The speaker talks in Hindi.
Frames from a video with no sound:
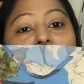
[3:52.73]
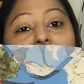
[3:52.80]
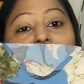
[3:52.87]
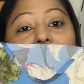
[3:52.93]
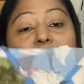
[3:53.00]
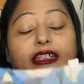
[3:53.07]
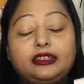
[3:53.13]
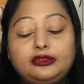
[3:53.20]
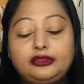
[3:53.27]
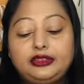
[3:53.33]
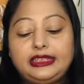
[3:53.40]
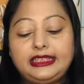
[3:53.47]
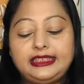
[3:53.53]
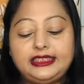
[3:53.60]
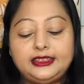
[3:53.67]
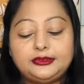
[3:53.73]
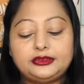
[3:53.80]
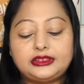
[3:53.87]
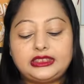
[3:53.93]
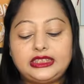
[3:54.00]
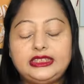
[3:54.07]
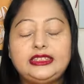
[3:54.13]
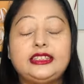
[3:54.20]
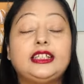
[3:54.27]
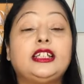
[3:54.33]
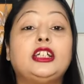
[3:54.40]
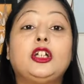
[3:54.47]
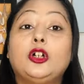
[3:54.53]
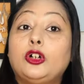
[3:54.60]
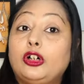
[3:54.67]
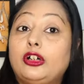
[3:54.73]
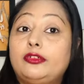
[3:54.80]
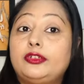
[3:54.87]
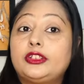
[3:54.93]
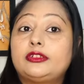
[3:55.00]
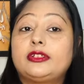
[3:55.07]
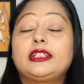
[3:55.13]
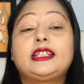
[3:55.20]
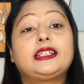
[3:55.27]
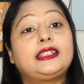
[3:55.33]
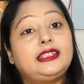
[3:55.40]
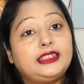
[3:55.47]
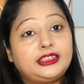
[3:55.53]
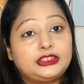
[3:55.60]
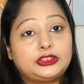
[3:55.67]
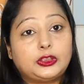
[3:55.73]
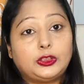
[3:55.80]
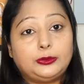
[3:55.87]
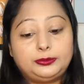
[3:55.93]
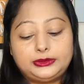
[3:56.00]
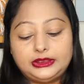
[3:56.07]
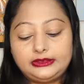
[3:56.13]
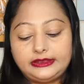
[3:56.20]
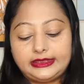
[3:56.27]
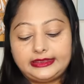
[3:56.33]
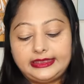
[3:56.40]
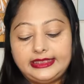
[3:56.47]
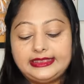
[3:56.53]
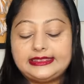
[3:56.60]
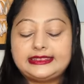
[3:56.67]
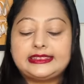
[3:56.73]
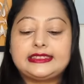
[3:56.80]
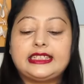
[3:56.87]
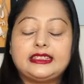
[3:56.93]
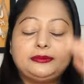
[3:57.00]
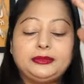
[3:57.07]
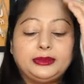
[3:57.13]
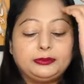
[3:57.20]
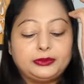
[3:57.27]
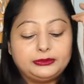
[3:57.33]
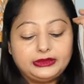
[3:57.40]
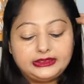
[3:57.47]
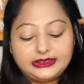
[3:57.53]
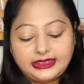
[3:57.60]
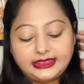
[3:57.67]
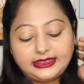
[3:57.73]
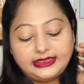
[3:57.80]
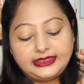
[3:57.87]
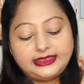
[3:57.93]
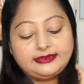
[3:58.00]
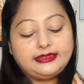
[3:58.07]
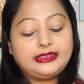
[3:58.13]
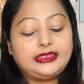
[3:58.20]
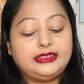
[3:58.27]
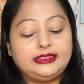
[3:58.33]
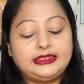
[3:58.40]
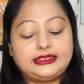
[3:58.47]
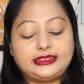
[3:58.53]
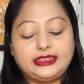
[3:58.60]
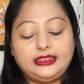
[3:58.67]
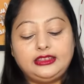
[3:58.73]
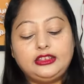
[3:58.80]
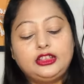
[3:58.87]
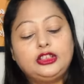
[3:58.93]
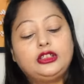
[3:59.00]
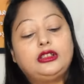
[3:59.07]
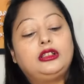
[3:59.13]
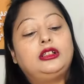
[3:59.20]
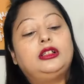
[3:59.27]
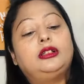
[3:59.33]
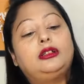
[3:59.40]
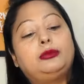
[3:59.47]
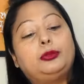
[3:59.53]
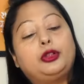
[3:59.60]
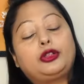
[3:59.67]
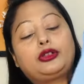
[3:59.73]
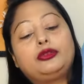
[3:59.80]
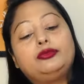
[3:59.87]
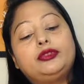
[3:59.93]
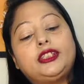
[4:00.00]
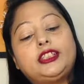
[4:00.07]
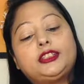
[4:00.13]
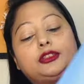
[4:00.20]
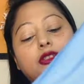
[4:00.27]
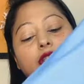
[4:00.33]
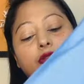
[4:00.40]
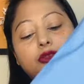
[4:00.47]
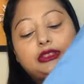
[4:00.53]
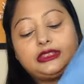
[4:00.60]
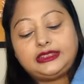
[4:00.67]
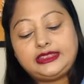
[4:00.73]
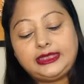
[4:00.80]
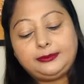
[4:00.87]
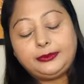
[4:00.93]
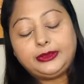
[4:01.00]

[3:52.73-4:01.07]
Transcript: नहीं है तो डेली यूज़ के लिए ऑफिस वगैरह के लिए एक अच्छा ऑप्शन रहता है इसके साथ में आपको मिल जाएगा ये वाला इसका बॉटम वेयर जो कि कुछ इस टाइप